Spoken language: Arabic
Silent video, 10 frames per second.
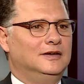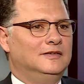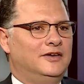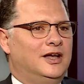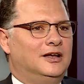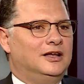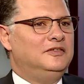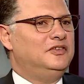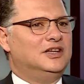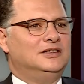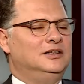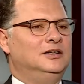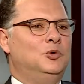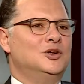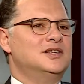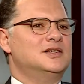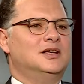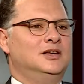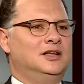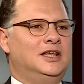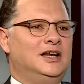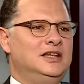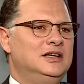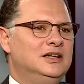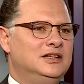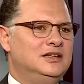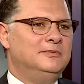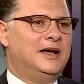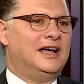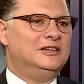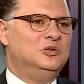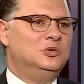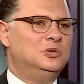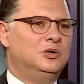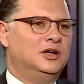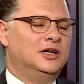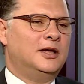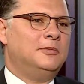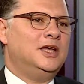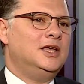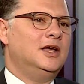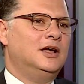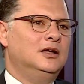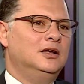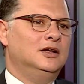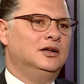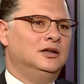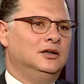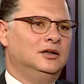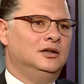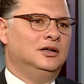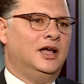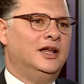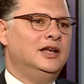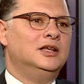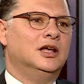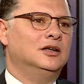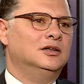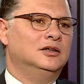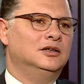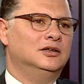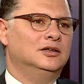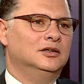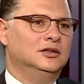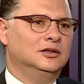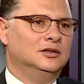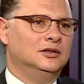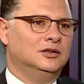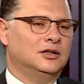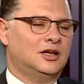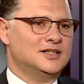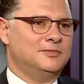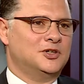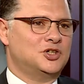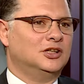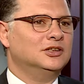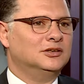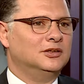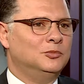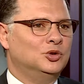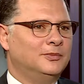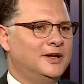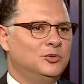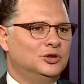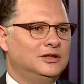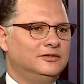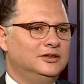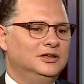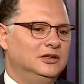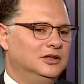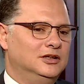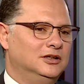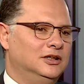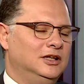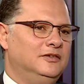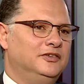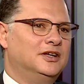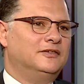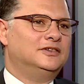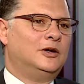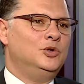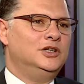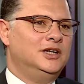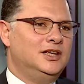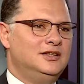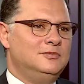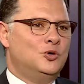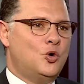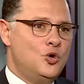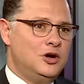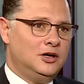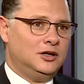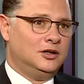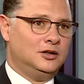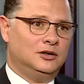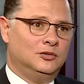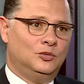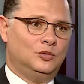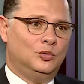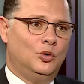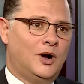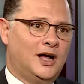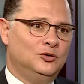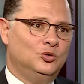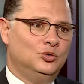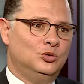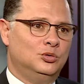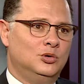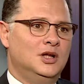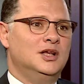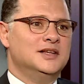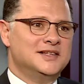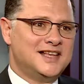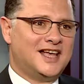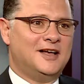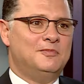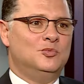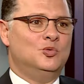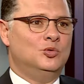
فايه فكره المؤسسه يعني ايه النادي يبقى عنده جمعيه آه، اهليه آه، خاصه بنشاطات مجتمعيه مختلفه ايه الفكره في تحويل النادي بكل وهو عنده زخم